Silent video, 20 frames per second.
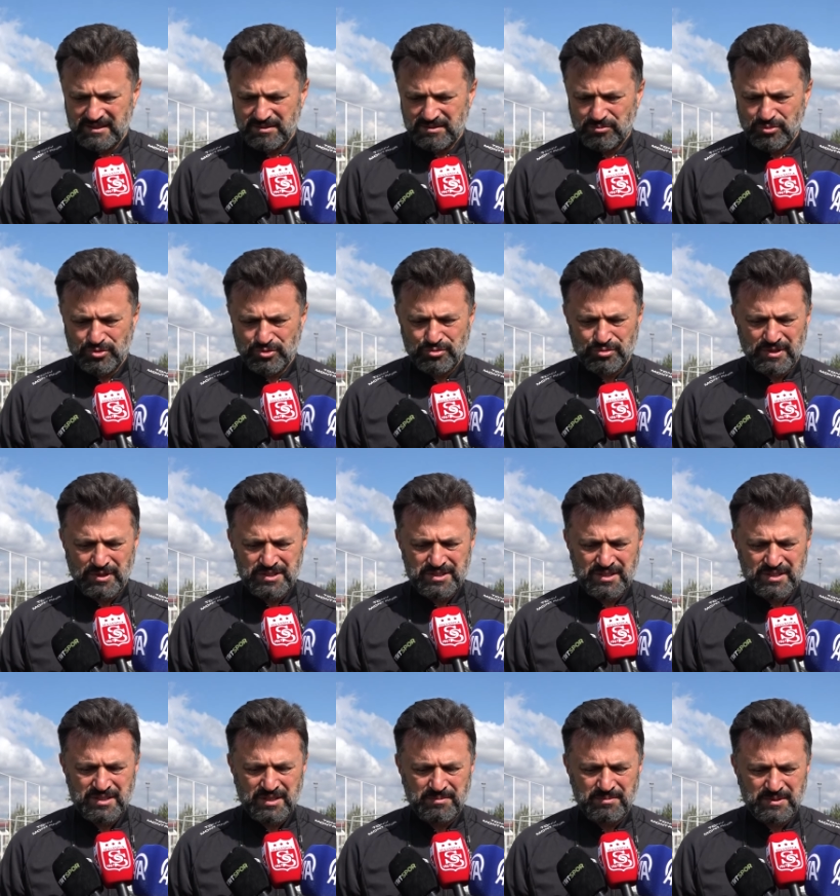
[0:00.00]
bir süreç
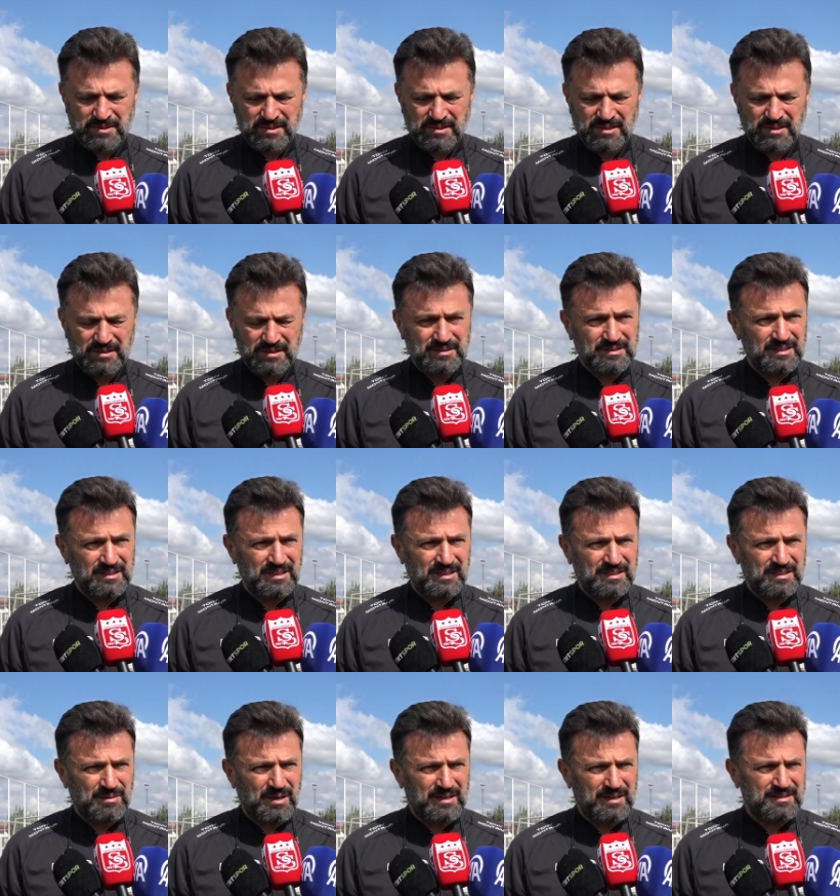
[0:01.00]
yaşamadık.
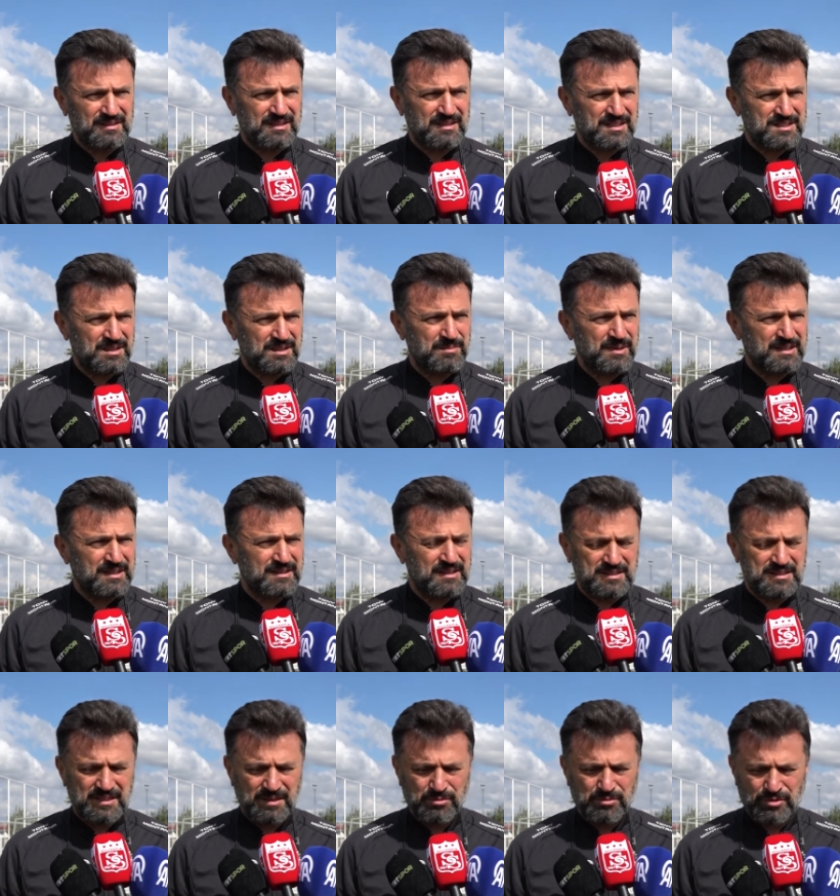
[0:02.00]
Artık yaşamak da
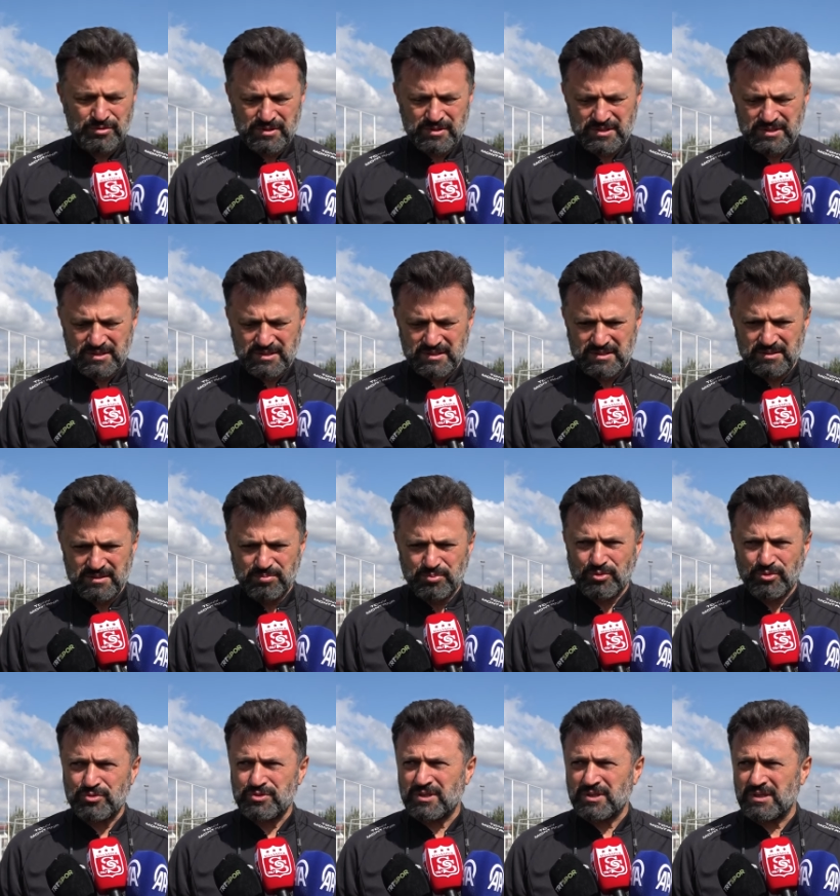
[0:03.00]
istemiyoruz açıkçası.
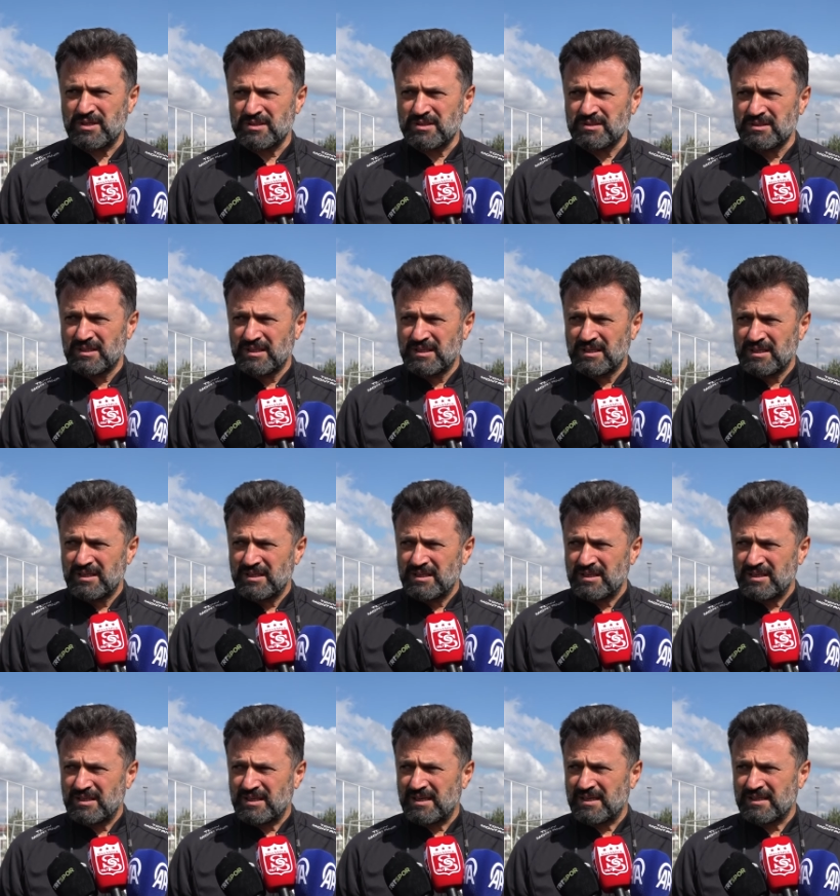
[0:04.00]
Projelerin
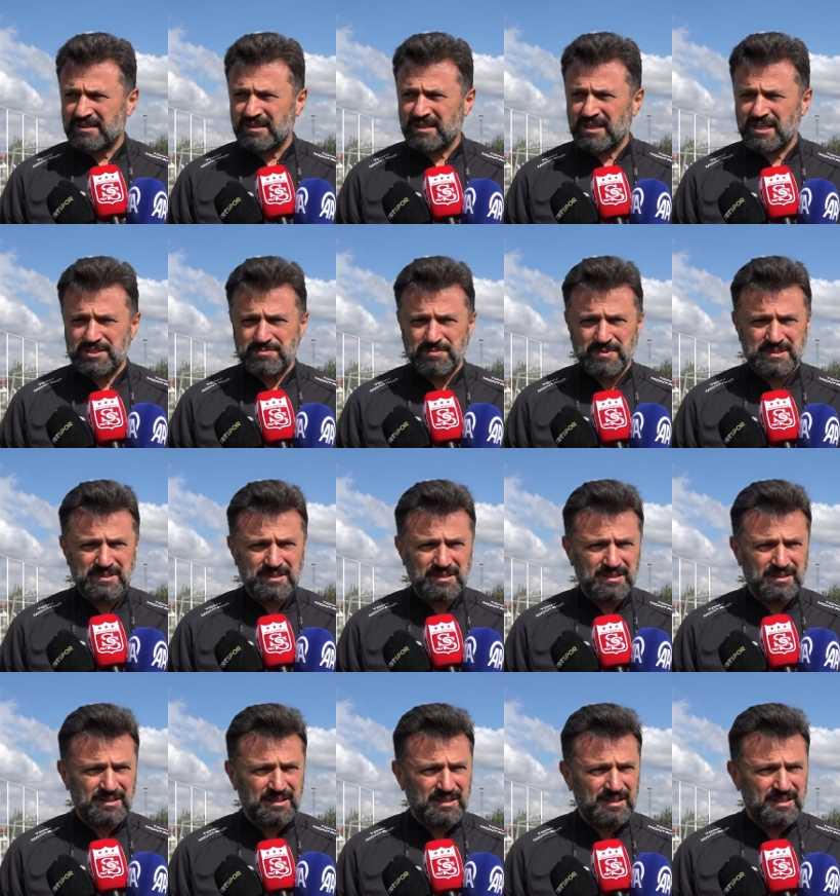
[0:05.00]
hayata
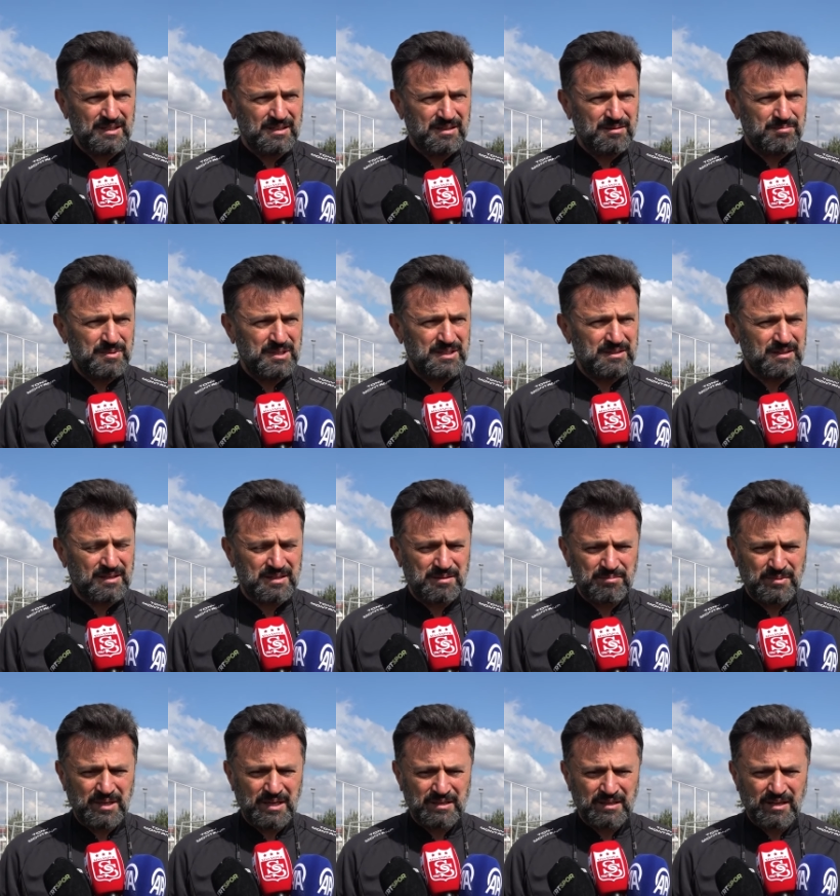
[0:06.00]
geçmesi, milli
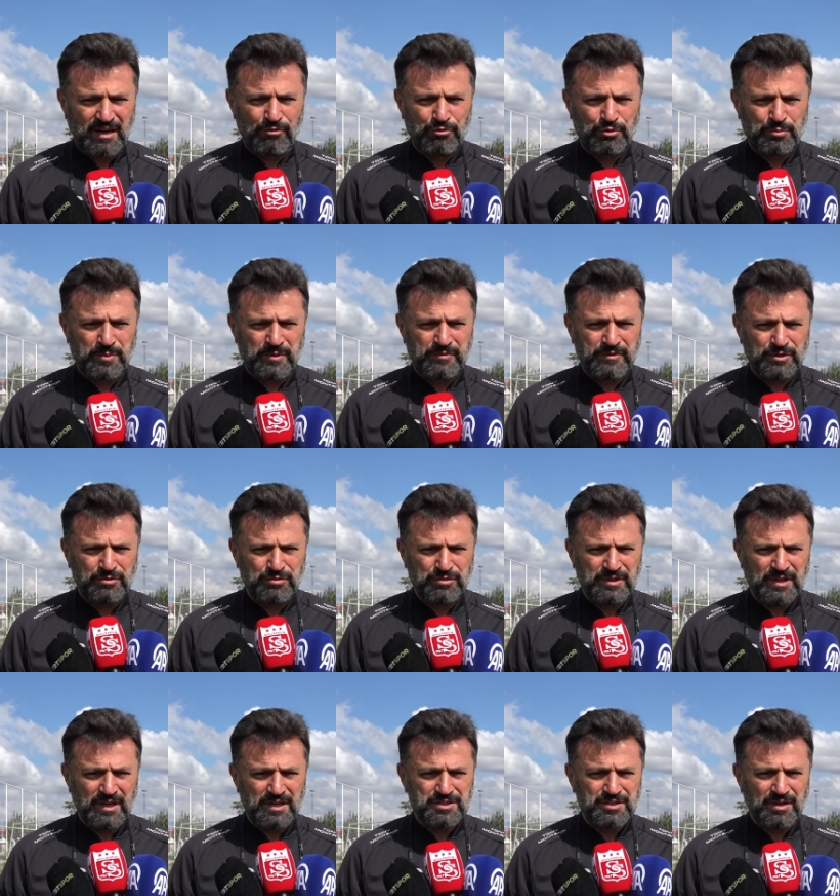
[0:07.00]
takımlarda Avrupa ve
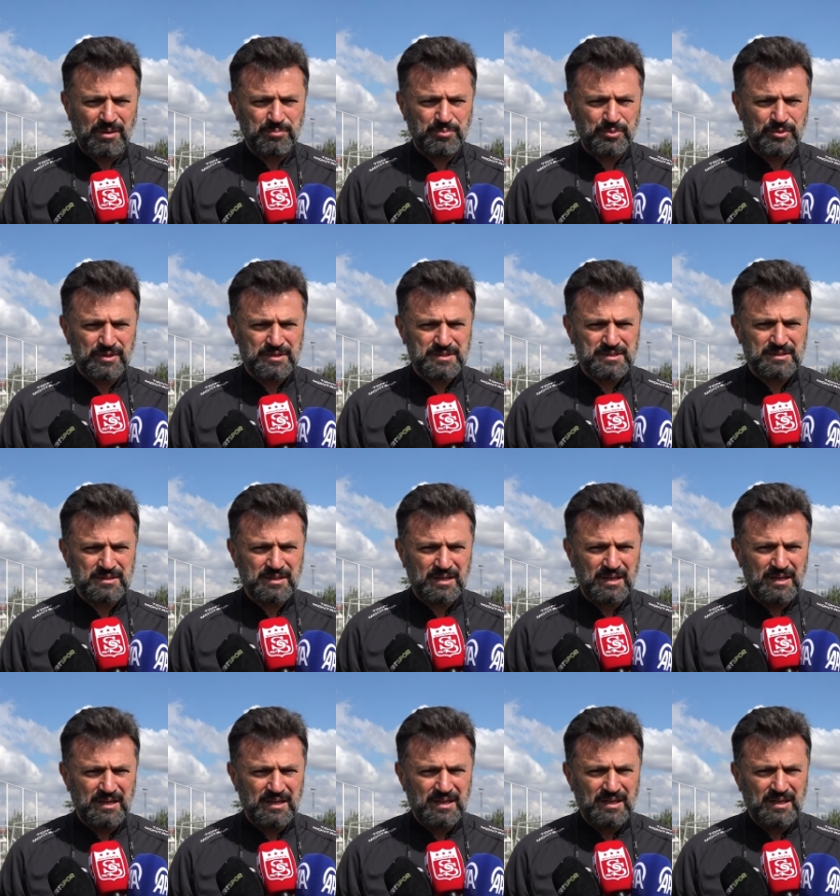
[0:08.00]
Dünya Şampiyonası'nda